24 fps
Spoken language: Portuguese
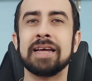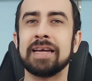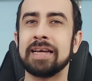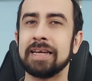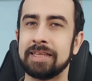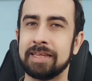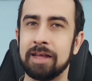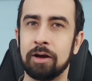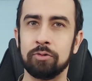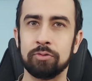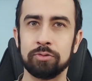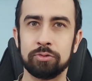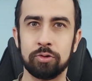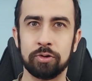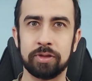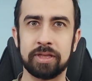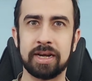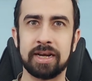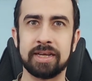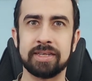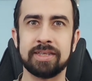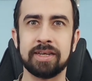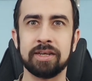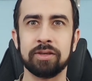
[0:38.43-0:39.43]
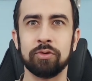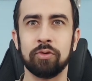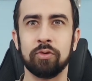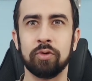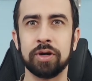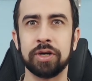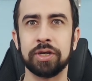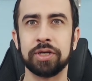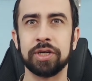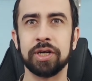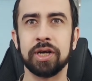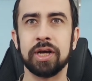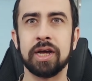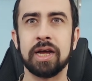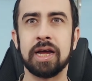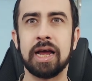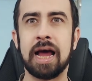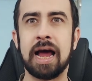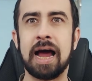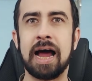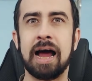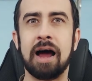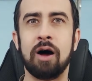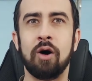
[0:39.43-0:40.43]
Então, estou trazendo hoje
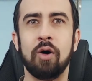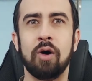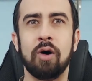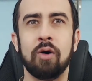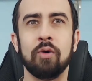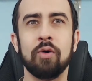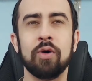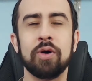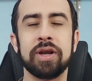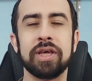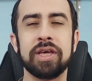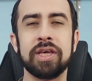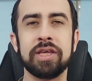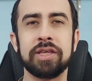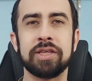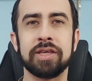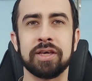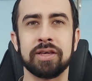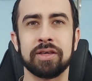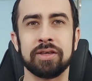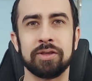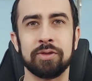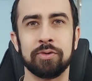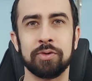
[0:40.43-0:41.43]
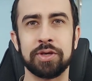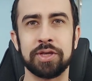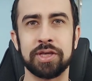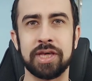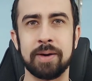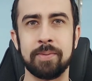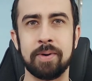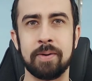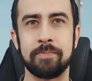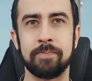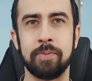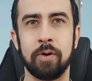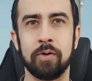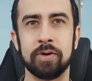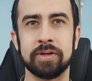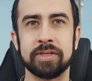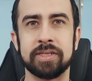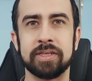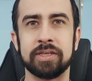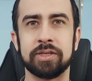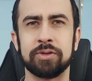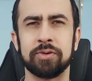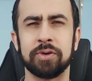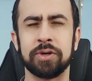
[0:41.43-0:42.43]
a origem do esquema
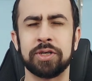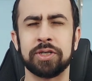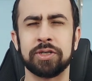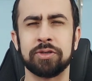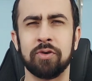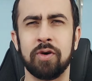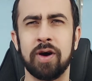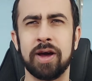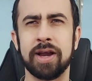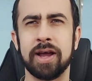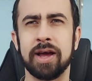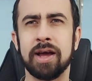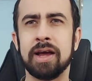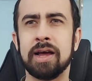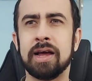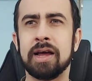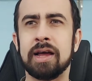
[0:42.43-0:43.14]
Ponzi, sua história.